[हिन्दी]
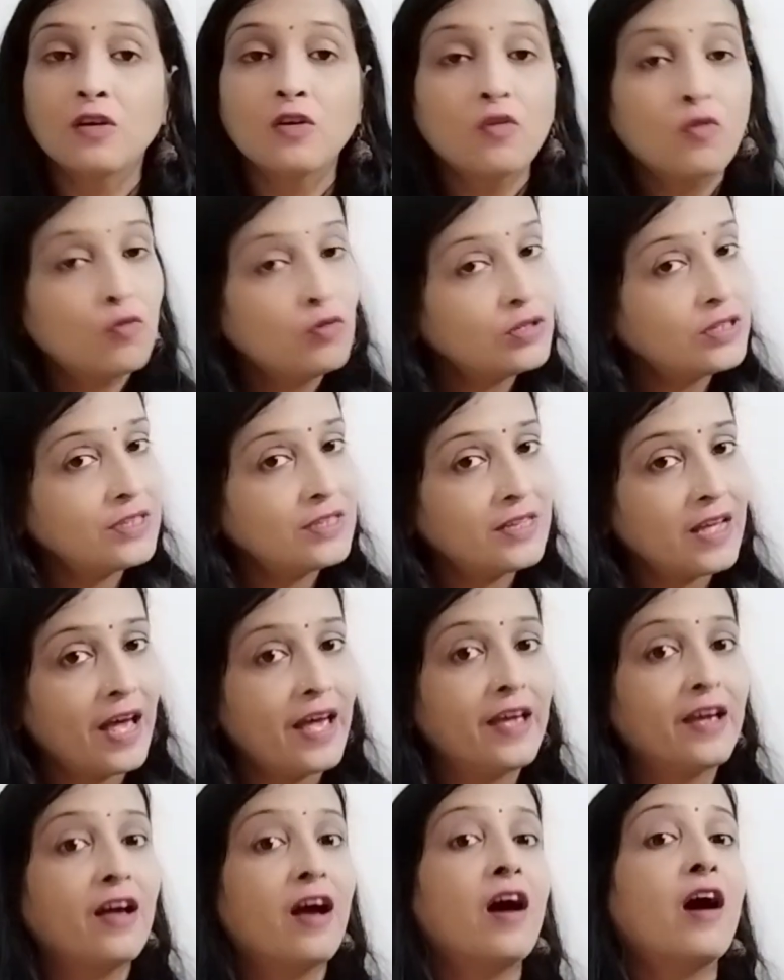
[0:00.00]
खुद से
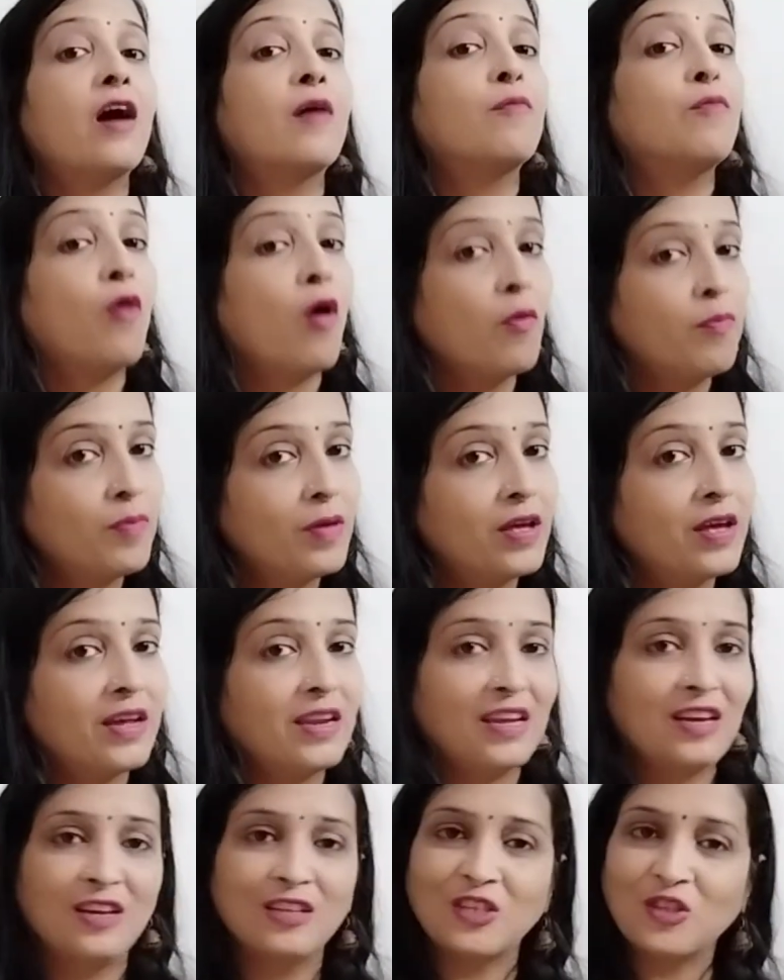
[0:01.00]
आएगा अनब्लॉक भी
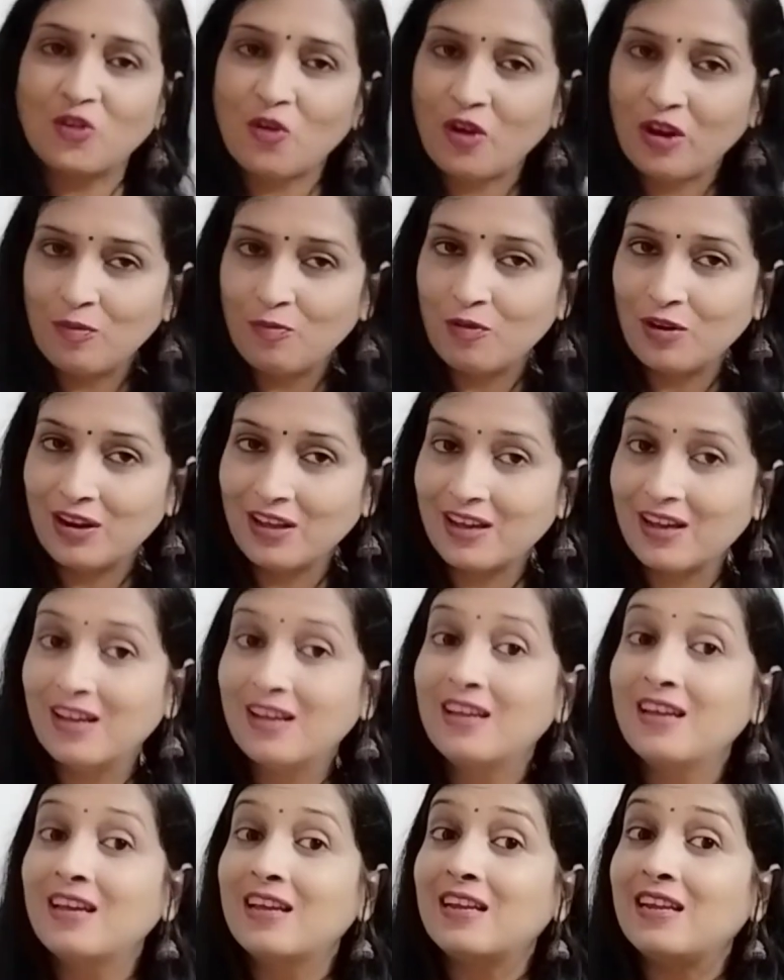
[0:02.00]
करेगा सॉरी बोलेगा
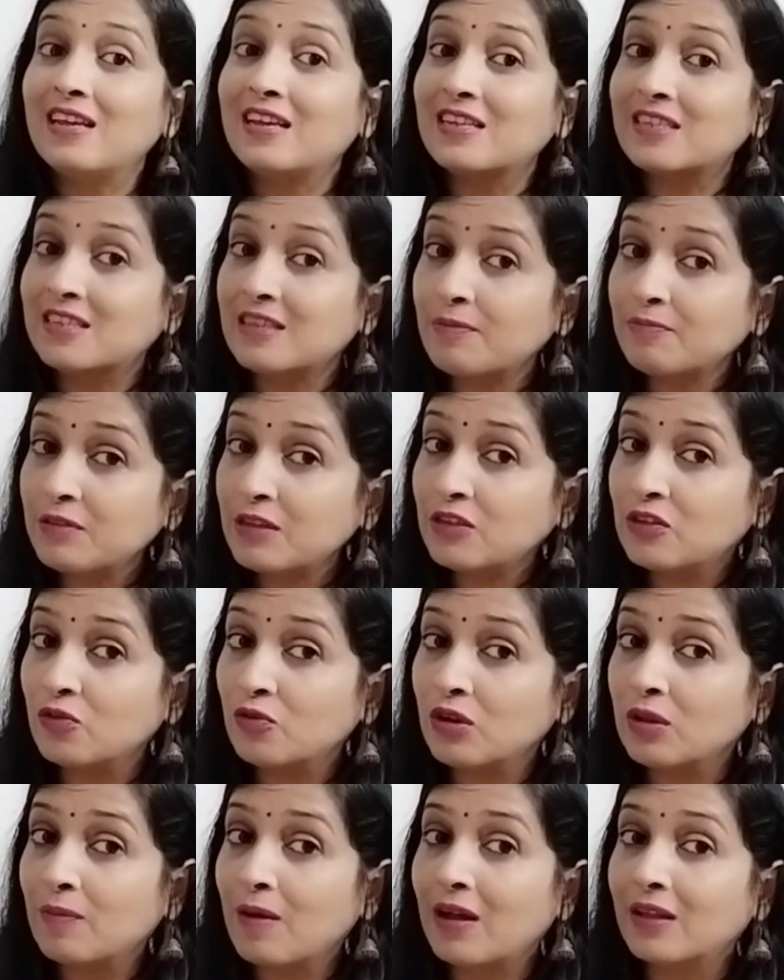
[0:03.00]
लेकिन सबसे
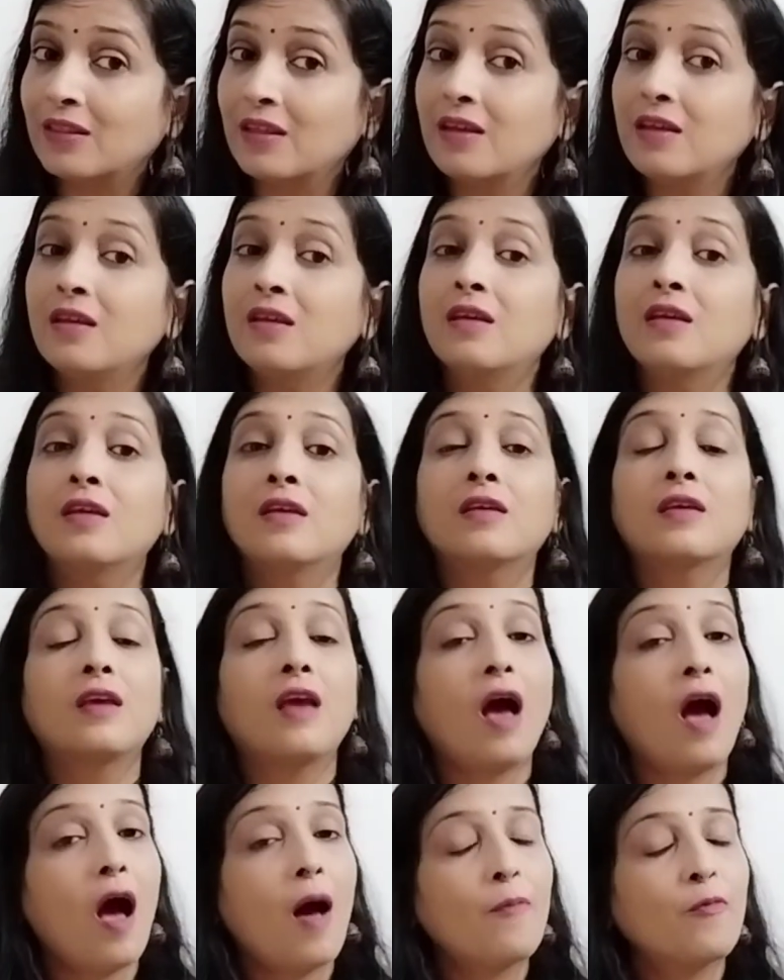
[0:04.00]
ज़रूरी बात है कि
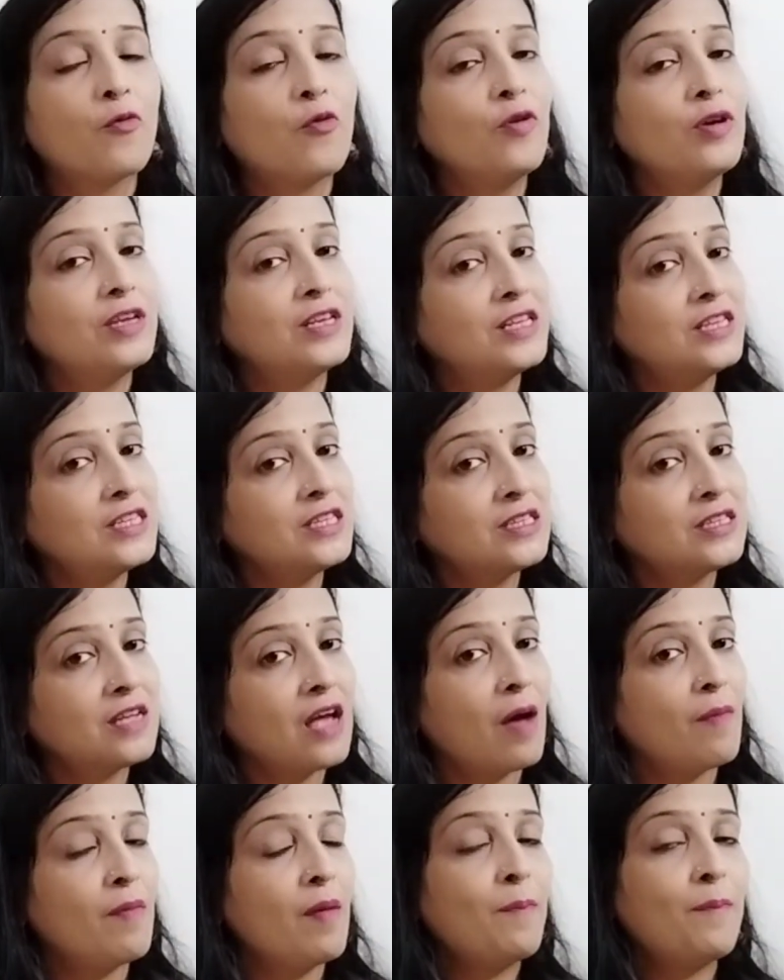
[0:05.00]
आपको इस
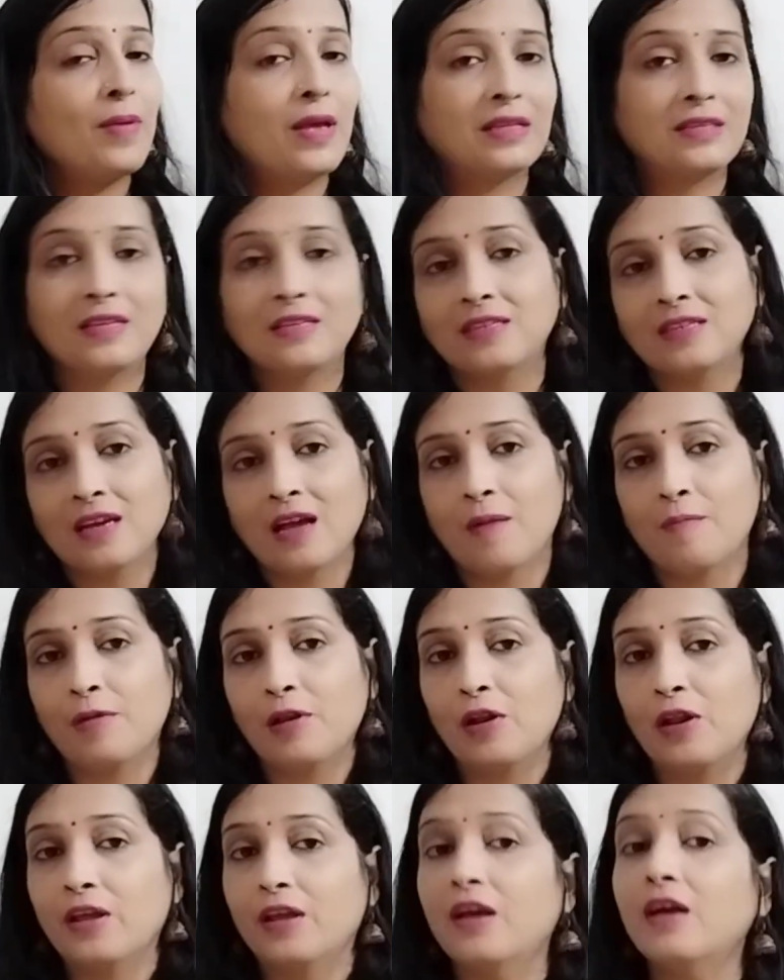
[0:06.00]
काम में पेशेंस से काम ले
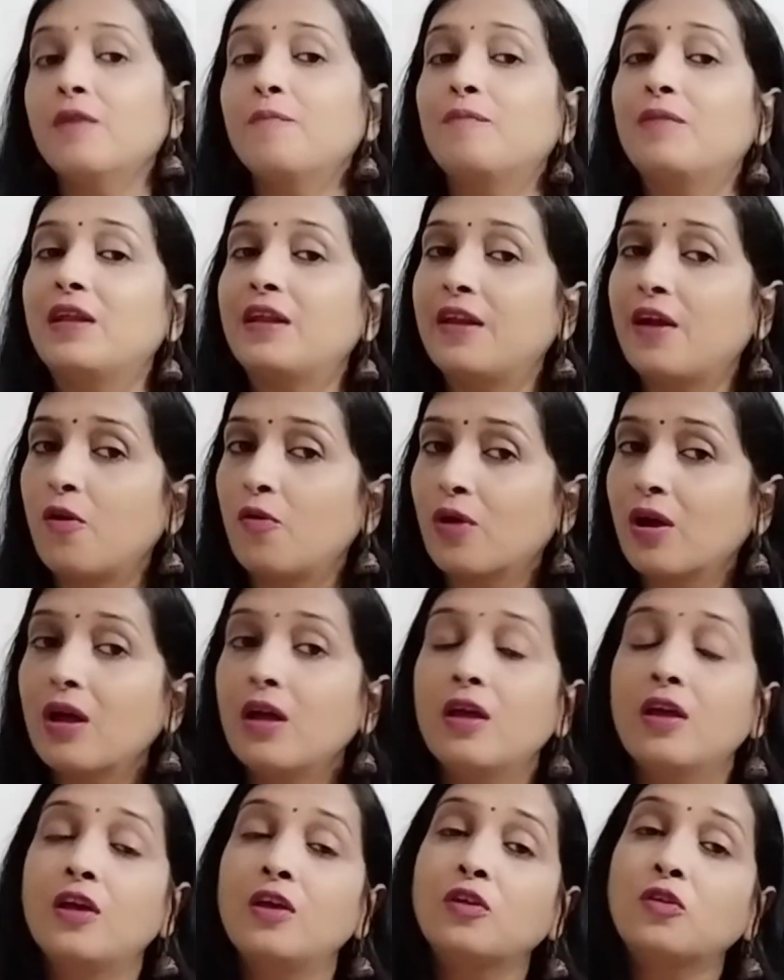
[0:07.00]
लेगा लेना होगा
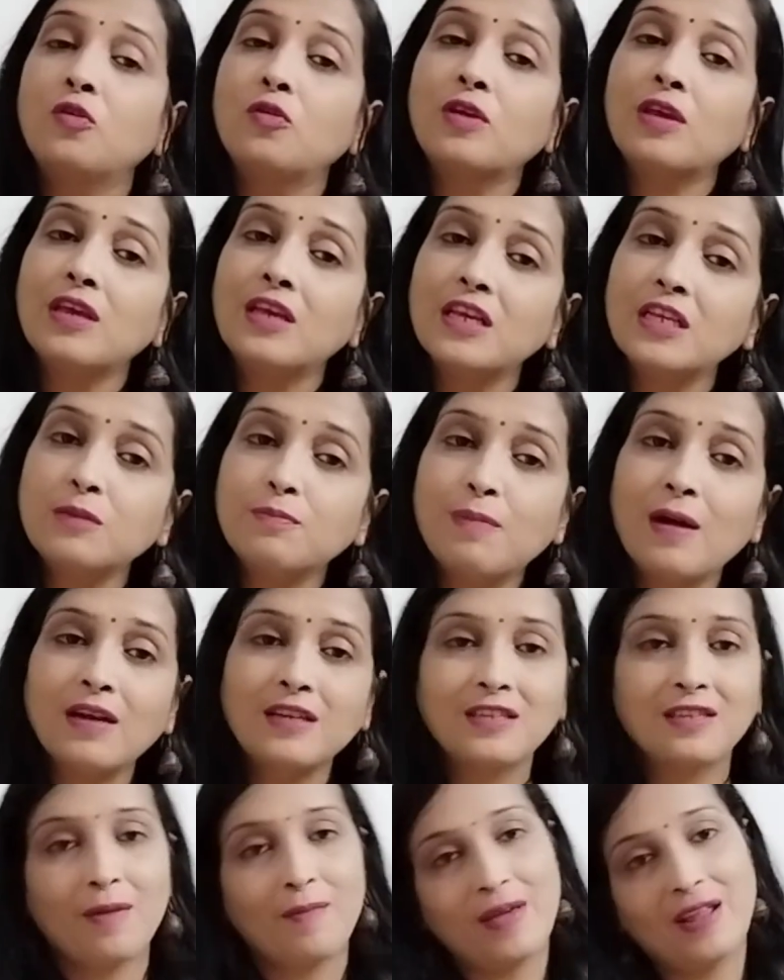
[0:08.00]
क्योंकि इस बार
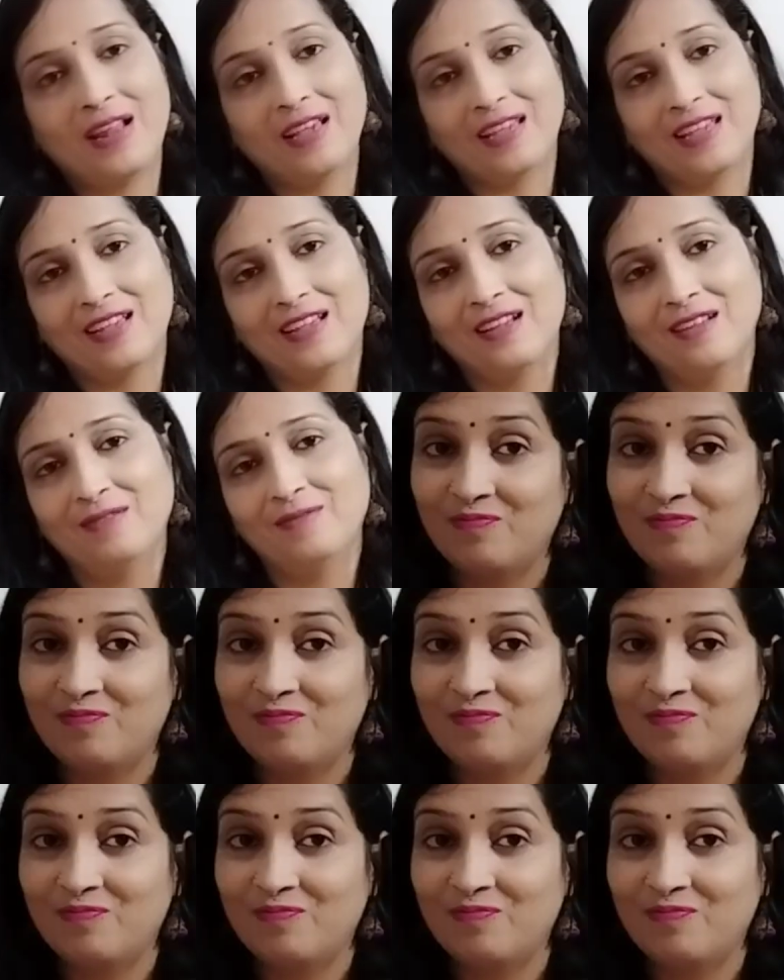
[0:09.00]
समय लगेगा